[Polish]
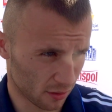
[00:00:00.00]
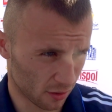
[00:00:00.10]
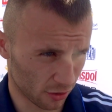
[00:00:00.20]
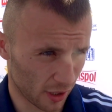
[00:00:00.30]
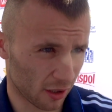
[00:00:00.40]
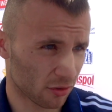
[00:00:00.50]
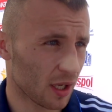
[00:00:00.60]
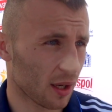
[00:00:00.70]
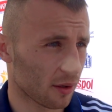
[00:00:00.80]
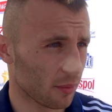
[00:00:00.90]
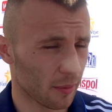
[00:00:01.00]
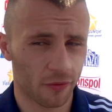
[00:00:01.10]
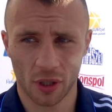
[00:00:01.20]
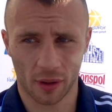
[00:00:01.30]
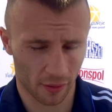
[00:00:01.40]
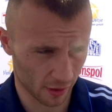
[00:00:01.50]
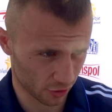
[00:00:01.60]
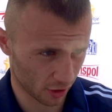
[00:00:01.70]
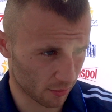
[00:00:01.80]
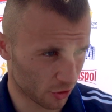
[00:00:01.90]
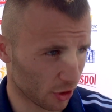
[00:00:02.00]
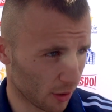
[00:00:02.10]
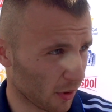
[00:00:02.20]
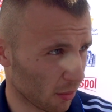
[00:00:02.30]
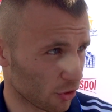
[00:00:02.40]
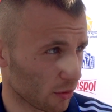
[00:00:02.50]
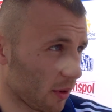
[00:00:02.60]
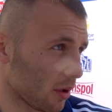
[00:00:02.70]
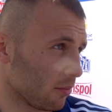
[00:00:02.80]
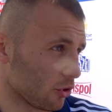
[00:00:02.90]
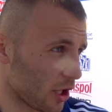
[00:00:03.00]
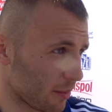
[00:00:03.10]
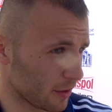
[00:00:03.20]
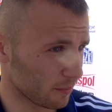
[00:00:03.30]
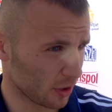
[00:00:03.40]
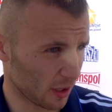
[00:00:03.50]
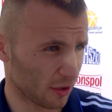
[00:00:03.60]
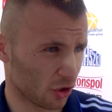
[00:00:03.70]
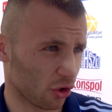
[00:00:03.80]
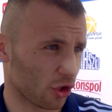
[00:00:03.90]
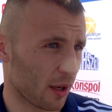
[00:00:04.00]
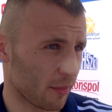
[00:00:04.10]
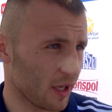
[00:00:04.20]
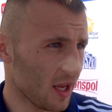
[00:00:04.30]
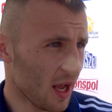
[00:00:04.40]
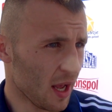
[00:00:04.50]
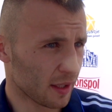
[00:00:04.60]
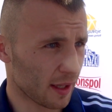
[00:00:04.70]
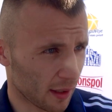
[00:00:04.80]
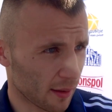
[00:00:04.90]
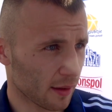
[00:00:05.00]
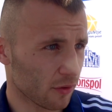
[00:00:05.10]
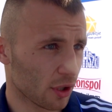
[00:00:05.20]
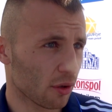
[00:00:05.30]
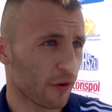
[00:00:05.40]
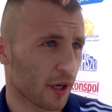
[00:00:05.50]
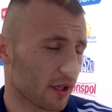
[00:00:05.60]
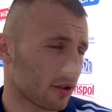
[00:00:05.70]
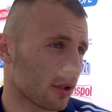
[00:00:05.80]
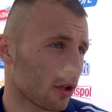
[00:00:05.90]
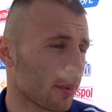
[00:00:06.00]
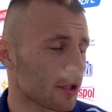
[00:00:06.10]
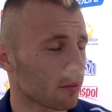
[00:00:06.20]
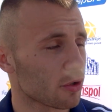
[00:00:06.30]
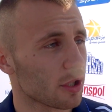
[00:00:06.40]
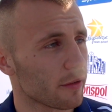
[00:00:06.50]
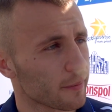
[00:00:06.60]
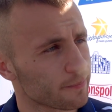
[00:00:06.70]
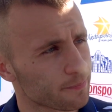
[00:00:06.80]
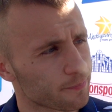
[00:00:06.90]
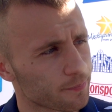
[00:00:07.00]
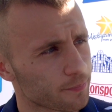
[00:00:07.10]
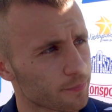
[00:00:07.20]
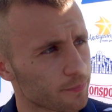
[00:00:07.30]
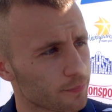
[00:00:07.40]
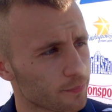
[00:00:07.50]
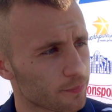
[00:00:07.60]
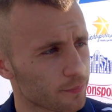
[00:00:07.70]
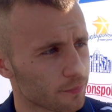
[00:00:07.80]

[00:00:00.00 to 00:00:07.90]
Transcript: do niego. No ale zrobimy wszystko z Andrzejem Liczykiem, co, mo co możemy i, i ściągniemy takich zawodników, jakich to tylko będzie możliwe. Macie już